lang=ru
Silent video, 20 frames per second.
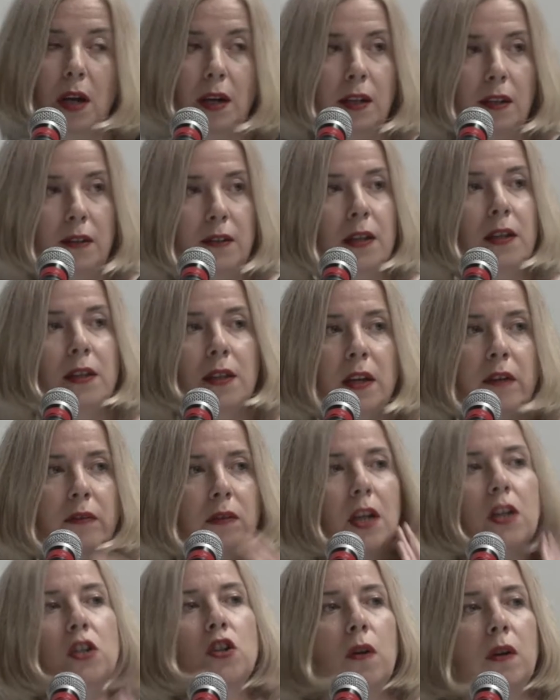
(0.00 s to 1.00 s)
архитекторов,
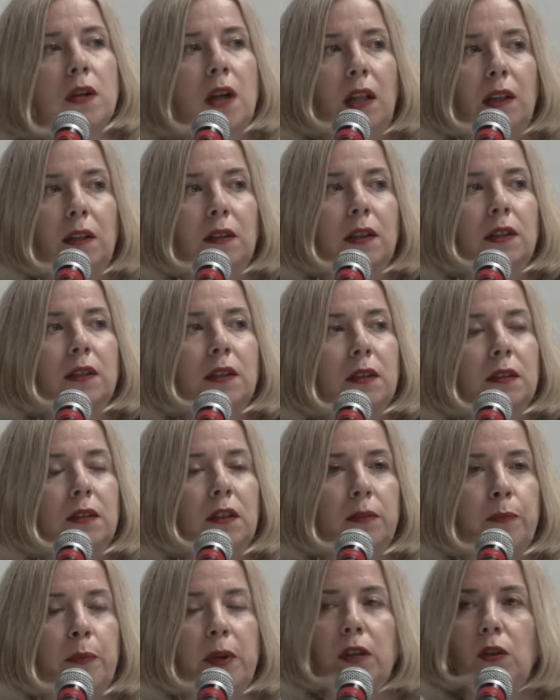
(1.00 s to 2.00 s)
да, журнал
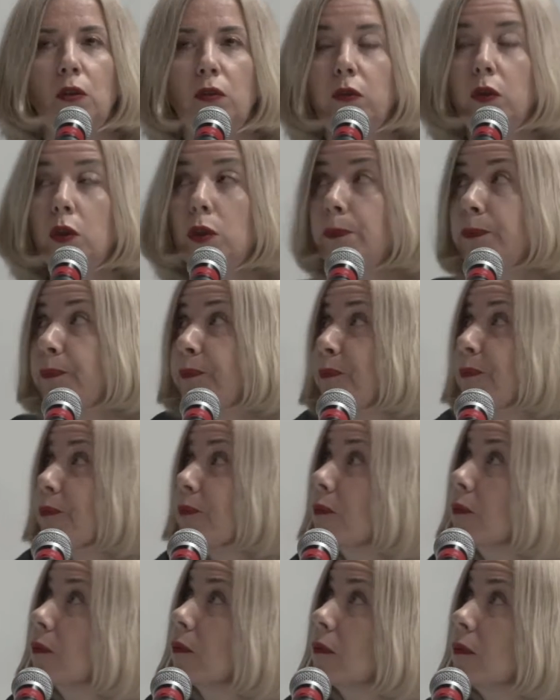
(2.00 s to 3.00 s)
«Испри э,
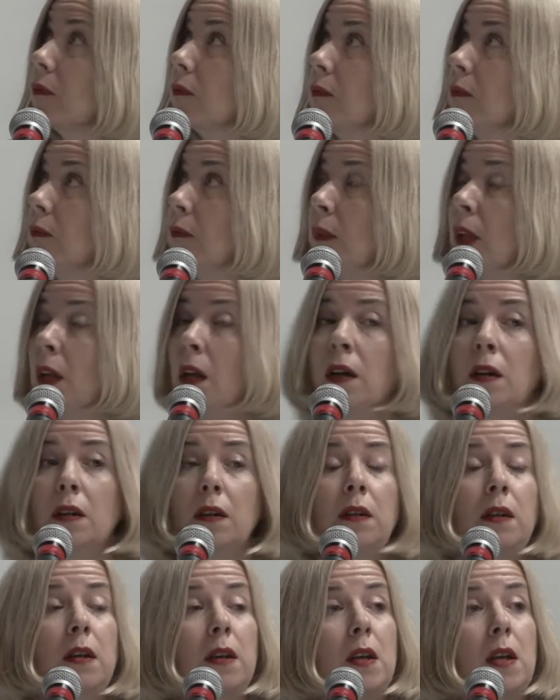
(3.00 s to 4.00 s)

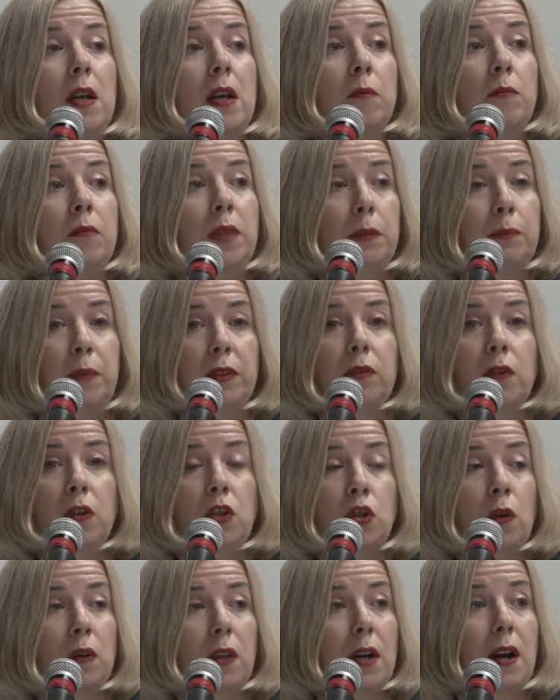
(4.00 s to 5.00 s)
а, был
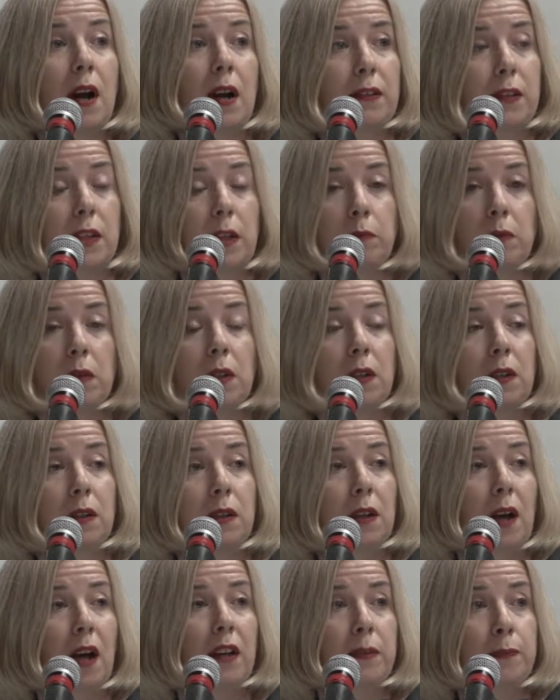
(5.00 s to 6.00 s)
посвящен разным
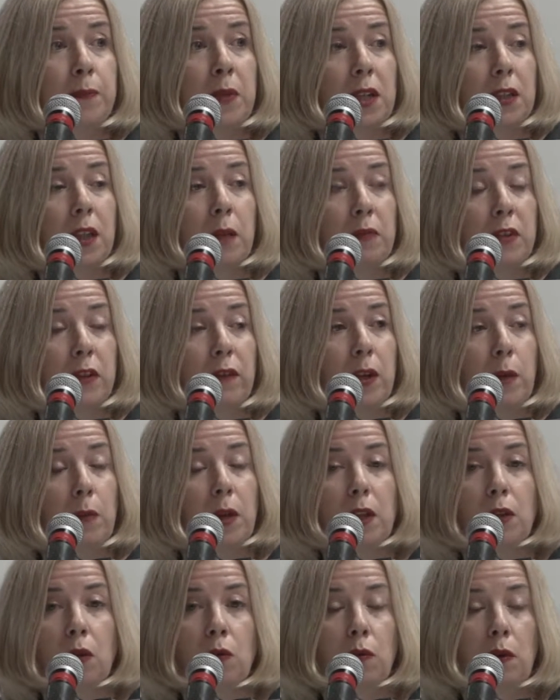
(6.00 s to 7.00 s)
а, аспектам
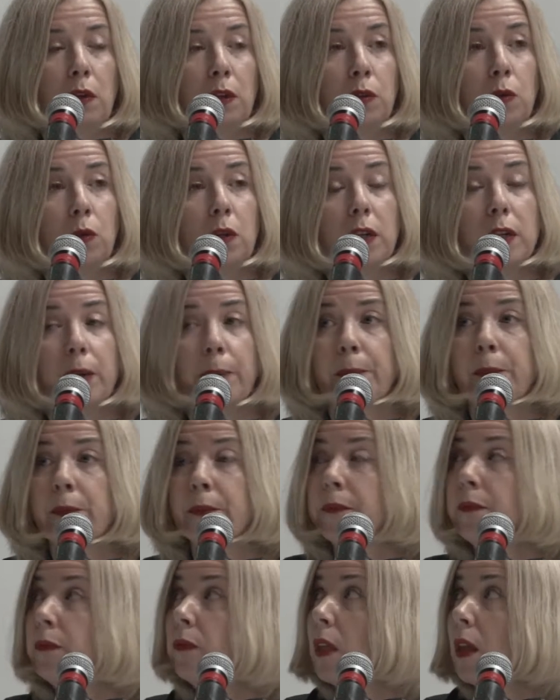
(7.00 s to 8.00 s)
современной культуры,
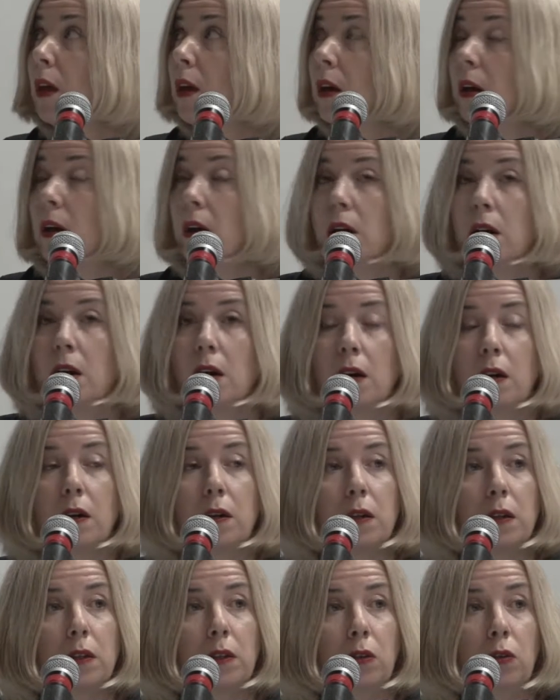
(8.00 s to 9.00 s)

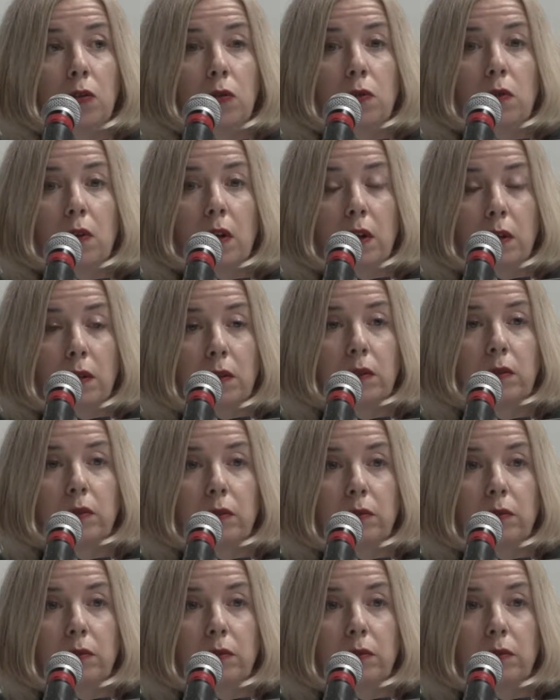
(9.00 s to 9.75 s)
но